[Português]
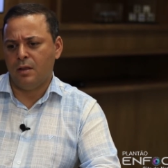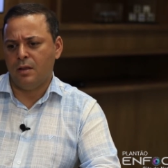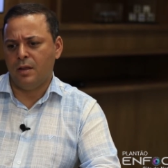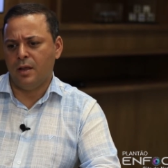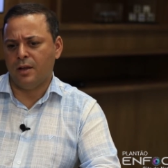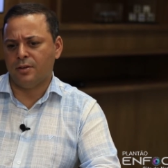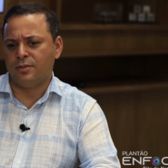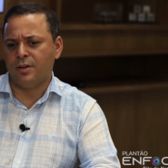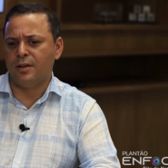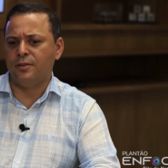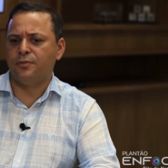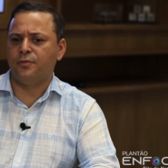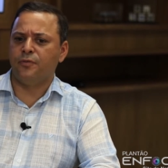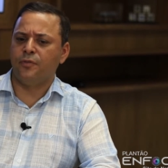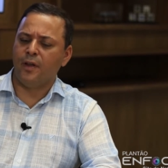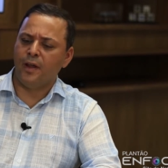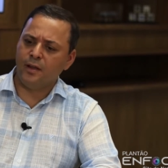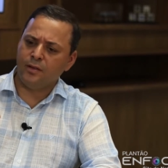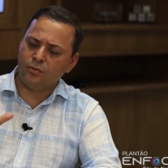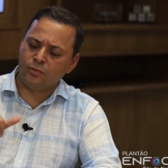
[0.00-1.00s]
e a gente
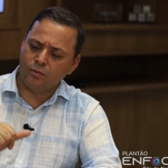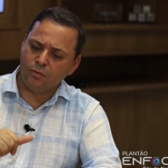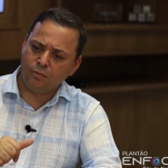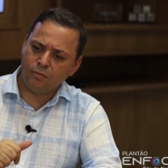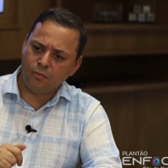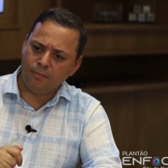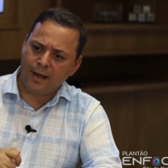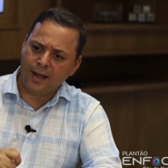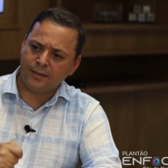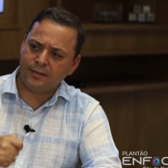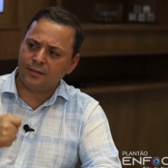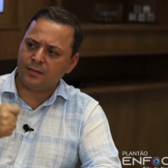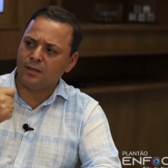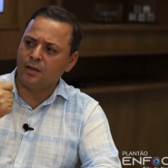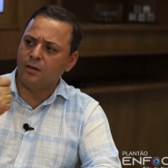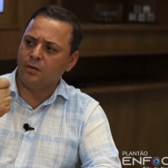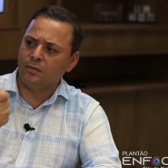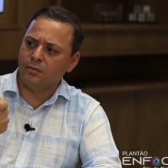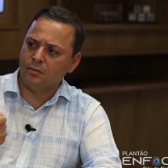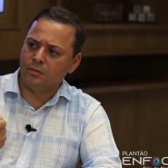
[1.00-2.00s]
fez uma
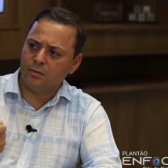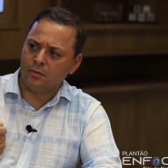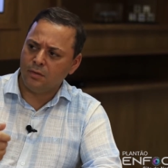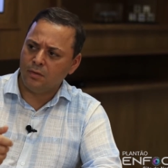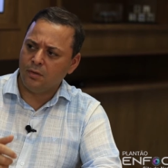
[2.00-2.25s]
ação